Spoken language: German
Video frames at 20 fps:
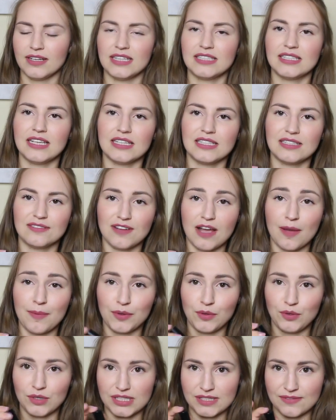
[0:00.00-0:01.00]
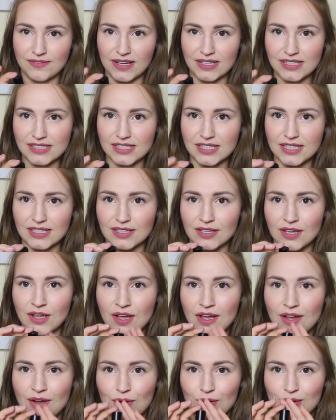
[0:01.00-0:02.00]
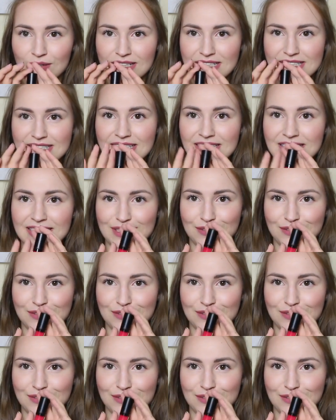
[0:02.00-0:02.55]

Das hier ist die Farbe 020 und das sieht